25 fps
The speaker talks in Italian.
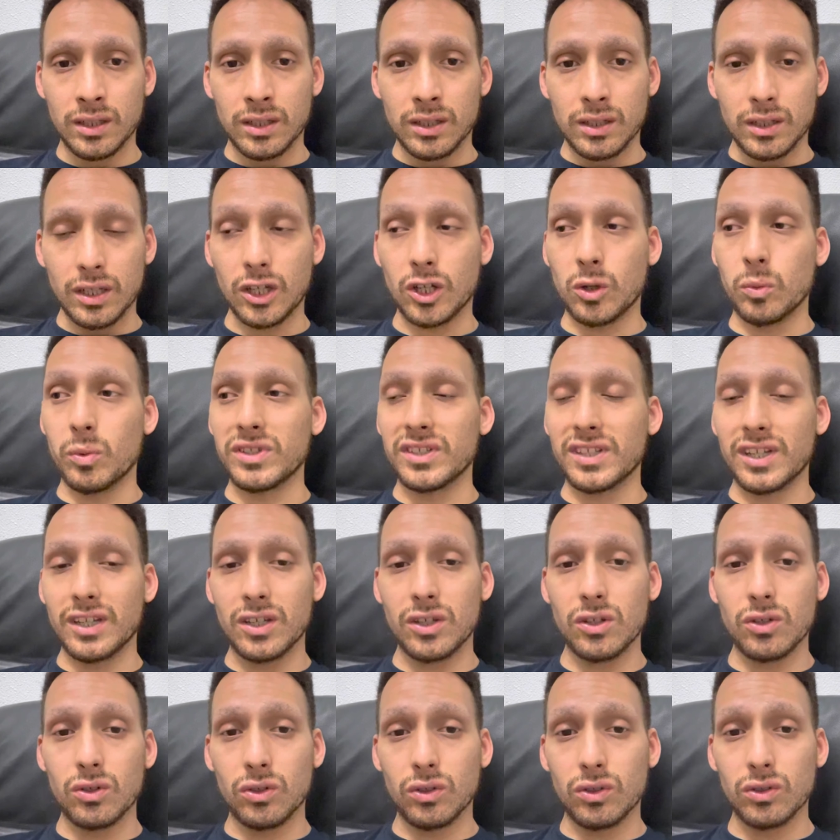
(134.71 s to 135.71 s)
è come se
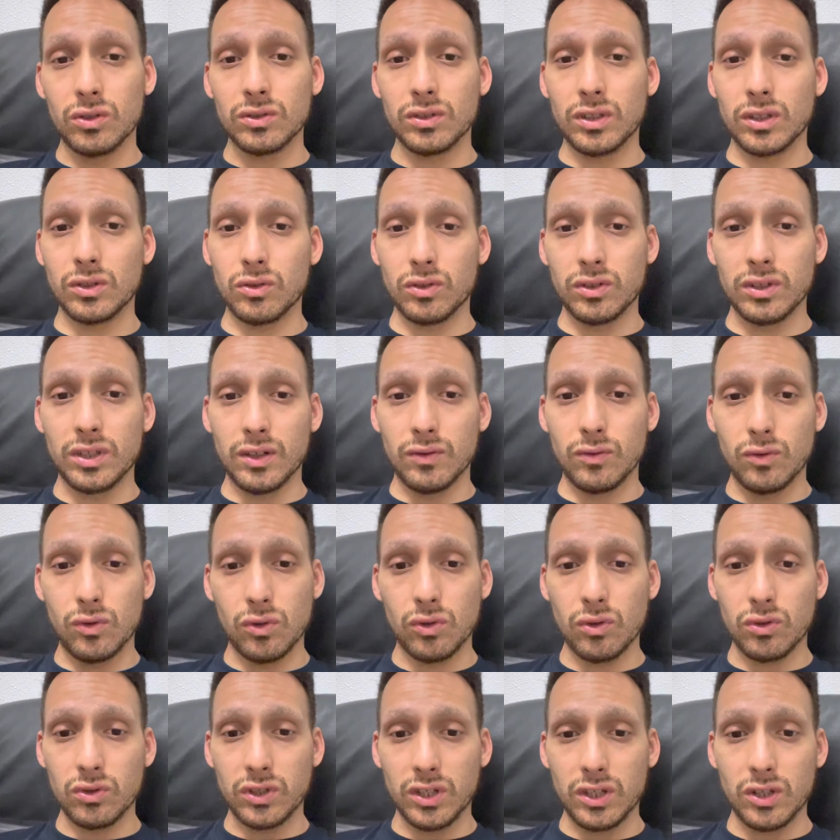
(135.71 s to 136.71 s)
io, datore di
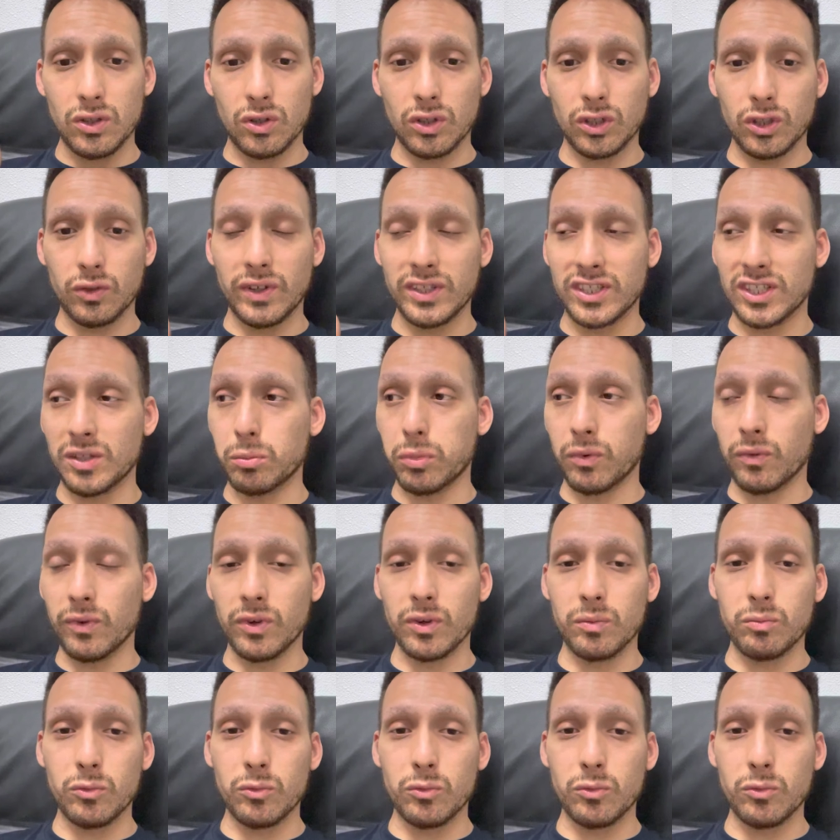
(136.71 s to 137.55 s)
lavoro, se io dovessi porre il